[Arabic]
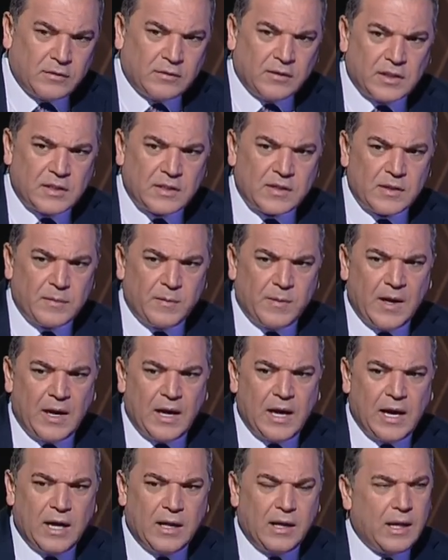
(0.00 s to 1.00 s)

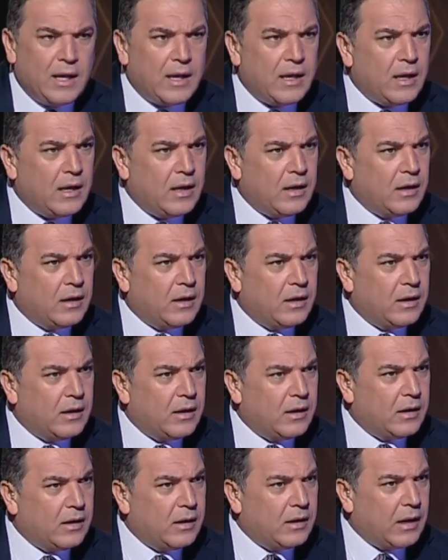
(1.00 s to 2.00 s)
تنصبها على
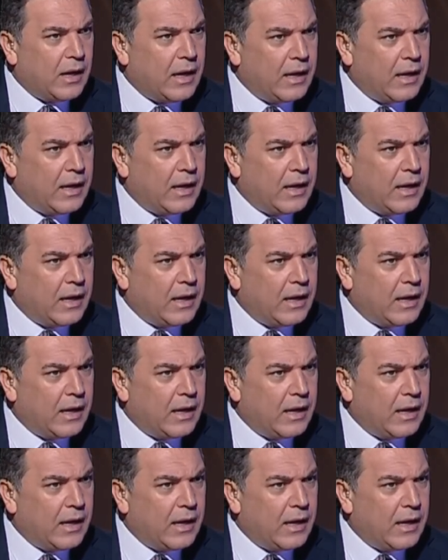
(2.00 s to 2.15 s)
آه،